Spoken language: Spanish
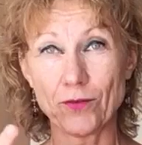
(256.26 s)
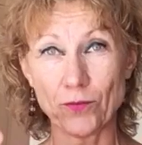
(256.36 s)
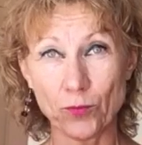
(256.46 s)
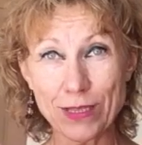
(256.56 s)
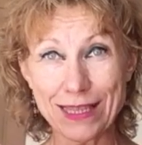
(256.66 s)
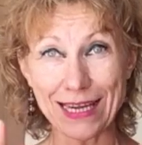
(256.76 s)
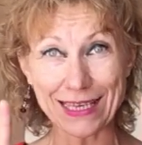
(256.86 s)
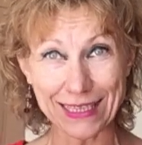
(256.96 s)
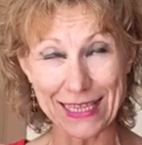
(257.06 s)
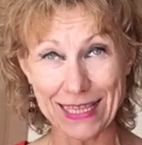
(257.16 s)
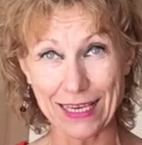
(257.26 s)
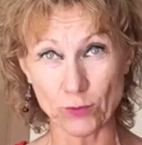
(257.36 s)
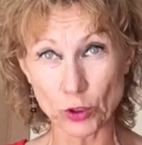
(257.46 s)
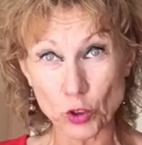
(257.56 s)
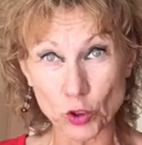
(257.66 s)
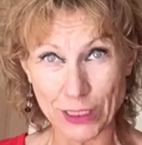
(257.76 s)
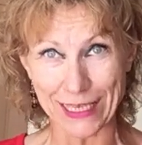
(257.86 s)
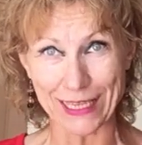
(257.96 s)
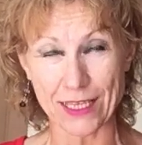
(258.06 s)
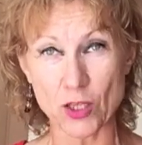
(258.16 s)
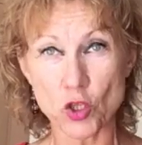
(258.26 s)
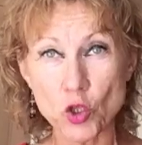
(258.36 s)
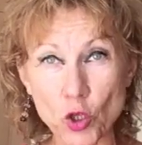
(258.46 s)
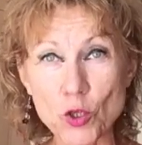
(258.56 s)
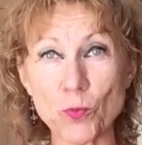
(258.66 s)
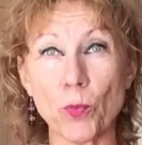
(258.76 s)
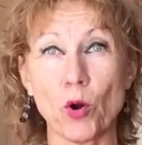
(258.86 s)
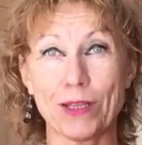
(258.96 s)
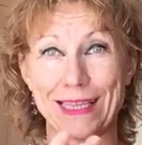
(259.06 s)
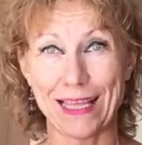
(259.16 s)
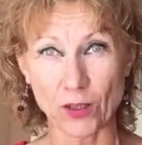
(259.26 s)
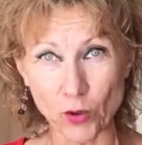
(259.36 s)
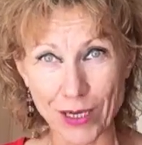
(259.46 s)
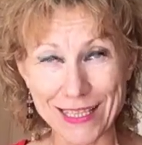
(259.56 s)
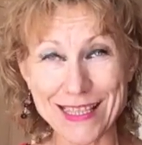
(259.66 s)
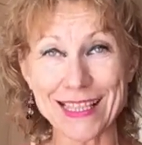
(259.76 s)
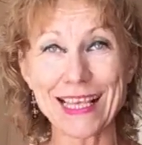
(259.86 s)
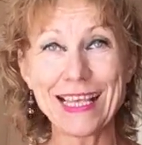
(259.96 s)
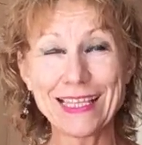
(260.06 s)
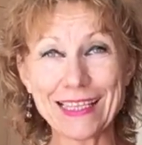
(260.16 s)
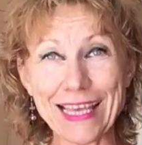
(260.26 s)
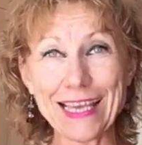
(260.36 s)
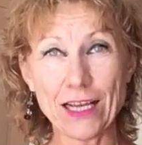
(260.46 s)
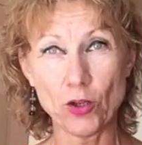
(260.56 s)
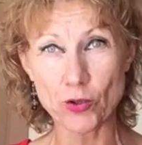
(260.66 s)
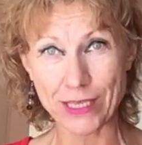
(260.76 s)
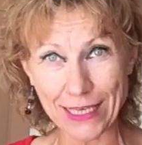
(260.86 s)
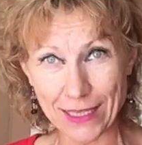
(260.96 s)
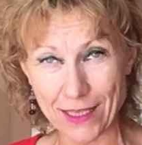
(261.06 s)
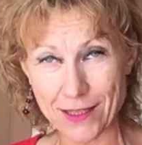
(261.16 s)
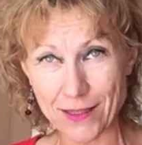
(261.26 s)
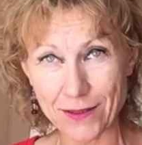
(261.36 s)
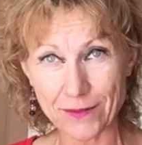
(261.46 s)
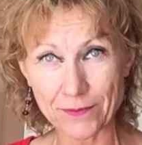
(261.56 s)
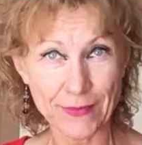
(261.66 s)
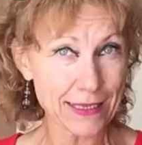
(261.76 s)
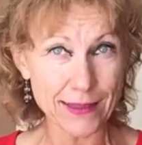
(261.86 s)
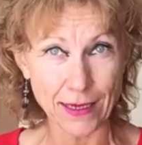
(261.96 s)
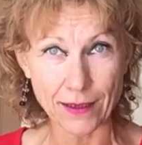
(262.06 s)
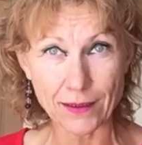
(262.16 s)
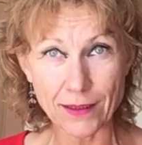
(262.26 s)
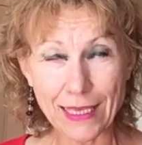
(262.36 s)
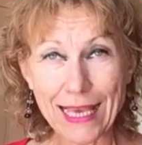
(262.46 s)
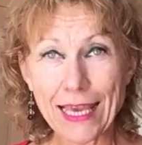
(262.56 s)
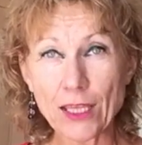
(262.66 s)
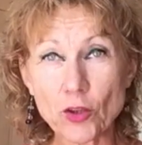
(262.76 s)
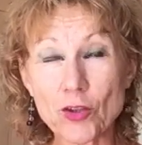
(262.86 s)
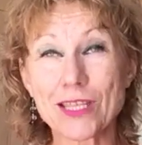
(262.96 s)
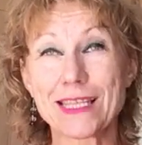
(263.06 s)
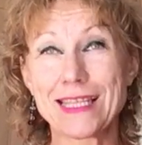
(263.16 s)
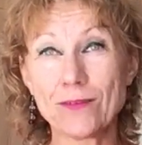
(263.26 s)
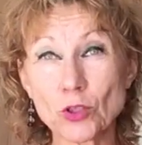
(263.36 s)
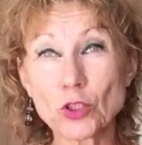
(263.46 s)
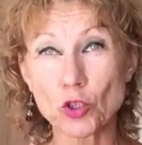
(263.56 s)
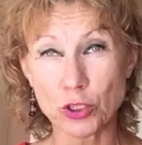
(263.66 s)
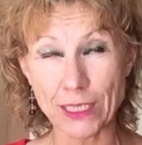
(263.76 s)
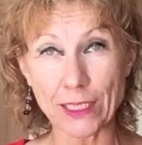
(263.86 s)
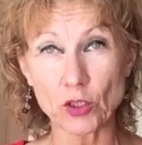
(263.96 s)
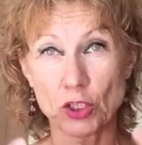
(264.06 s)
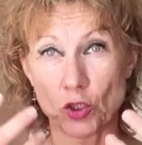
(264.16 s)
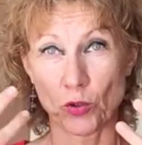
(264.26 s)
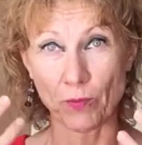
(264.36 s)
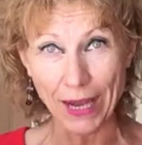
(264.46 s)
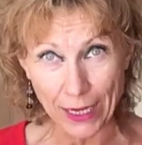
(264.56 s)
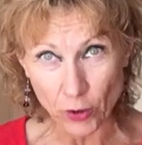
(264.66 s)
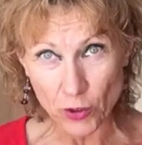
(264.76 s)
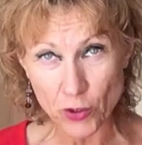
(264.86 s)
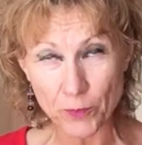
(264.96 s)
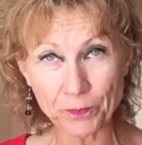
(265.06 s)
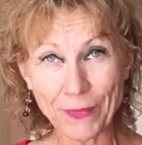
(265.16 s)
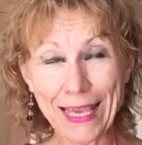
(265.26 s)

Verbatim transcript: vuestra genética, vuestros genes. Sois portadores de los genes. Ya está. Entonces, si vuestros genes son malos,